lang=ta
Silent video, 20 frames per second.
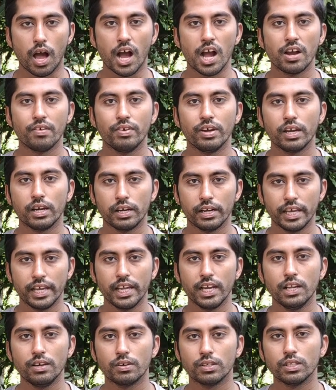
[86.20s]
ஆகவே
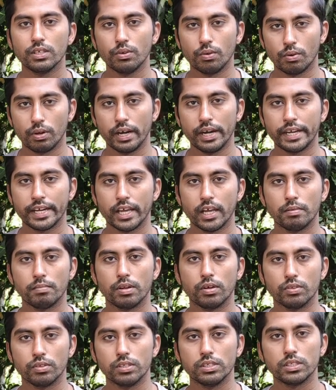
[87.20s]
டெய்லி வந்து ஒரே
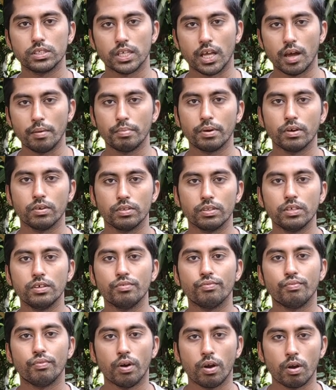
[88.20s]
டைம்ல வந்து சாப்பிட வந்து
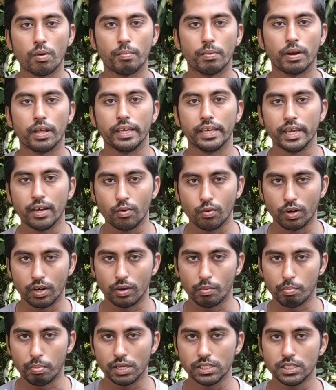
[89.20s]
ஃபாலோ பண்ணாங்க
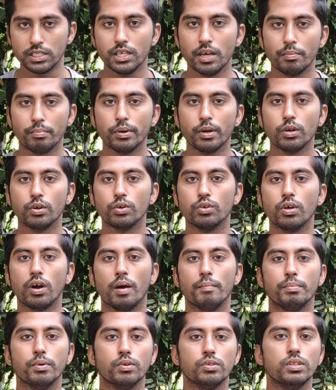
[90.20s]
உங்களுக்கு பசி எப்போ எடுக்குதோ
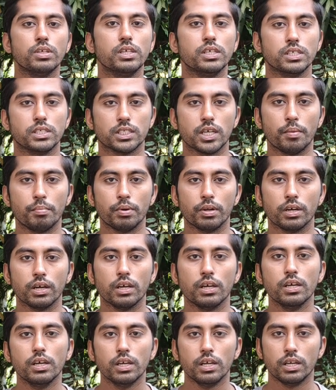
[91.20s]
அப்ப வந்து நீங்க
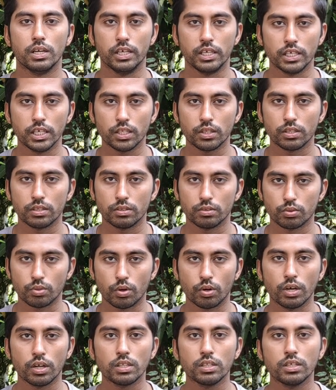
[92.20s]
சாப்பிடுங்க நீங்க
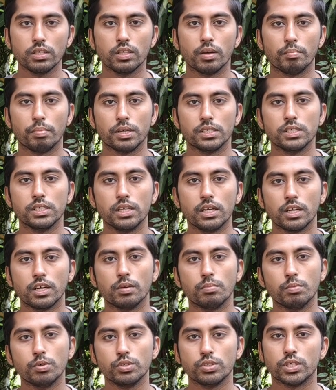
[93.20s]
தொடர்ந்து இந்த பசி
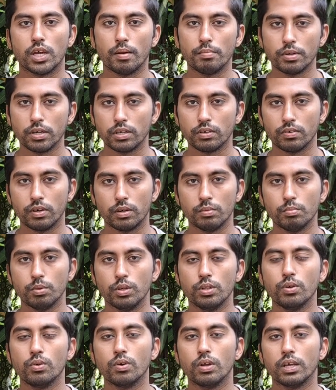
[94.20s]
எடுக்கும்போது சாப்பிட்டுட்டு
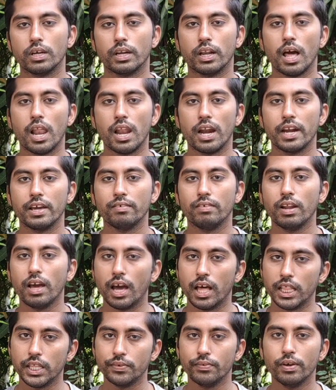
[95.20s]
வரும்போது உங்களுக்கு நாளடைவில்
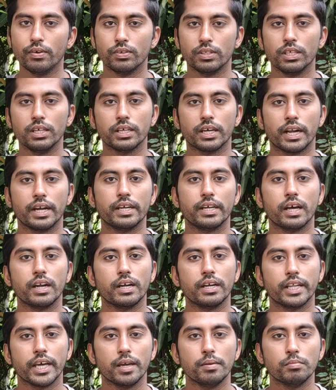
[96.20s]
அதுவே வந்து
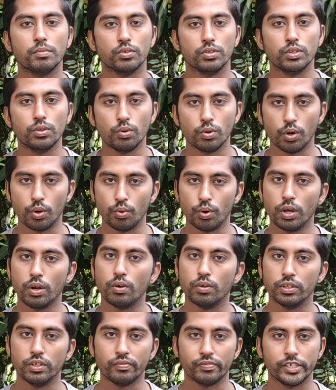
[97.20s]
கரெக்டான டைம் வந்து உங்க
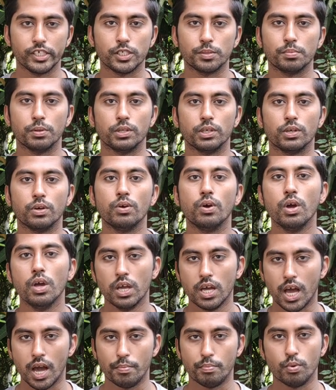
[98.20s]
உடல் வந்து ஃபிக்ஸ் பண்ணிடும்
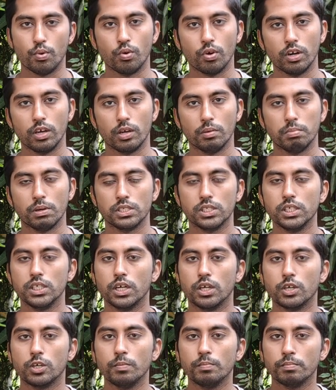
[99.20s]
அப்போ உங்களுக்கு பசி
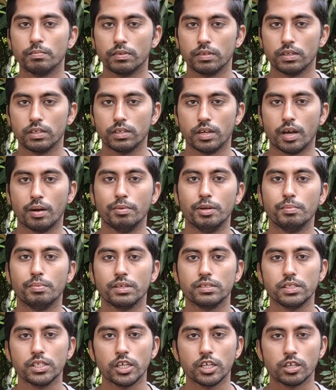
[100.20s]
எடுக்கும் அப்படி
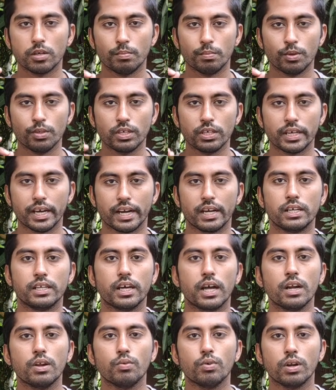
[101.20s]
பசி எடுக்கும்போது
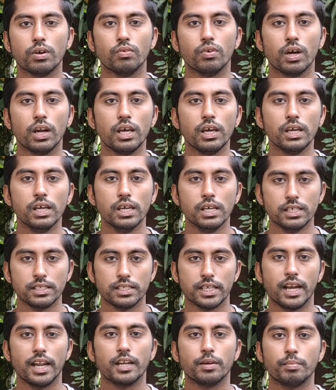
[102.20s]
கரெக்டான உணவுகளை
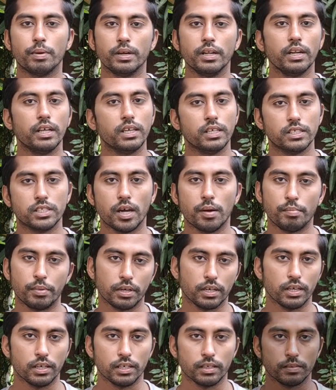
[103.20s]
செலக்ட் பண்ணி நீங்க
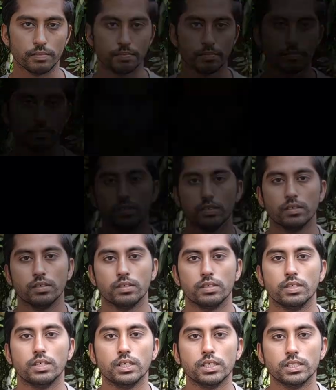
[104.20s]
சாப்பிட்டுக்கோங்க
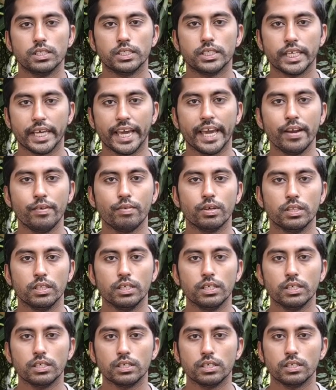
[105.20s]
செகண்ட்
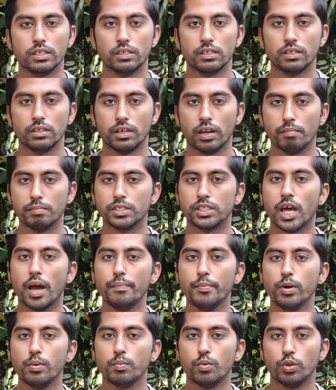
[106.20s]
வந்து நம்ம
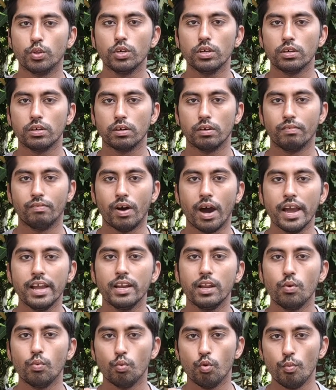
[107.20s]
சாப்பிடும்போது
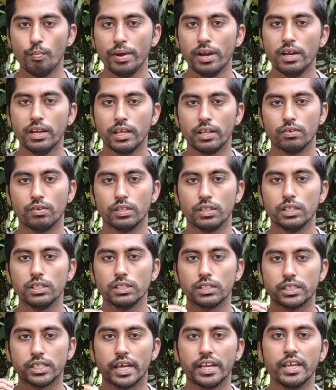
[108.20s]
வாயில உமிழ் நீர் வந்து
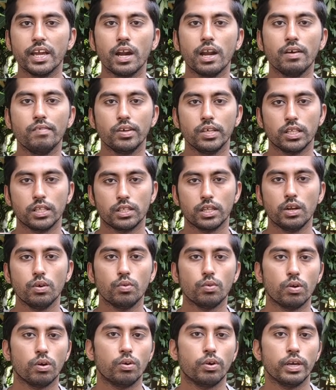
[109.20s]
சரியான விதத்துல
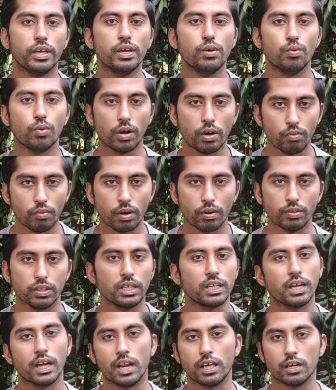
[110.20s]
உங்களுடைய உணவுல
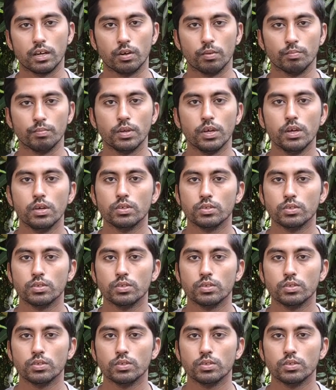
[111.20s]
வந்து கலக்கணும்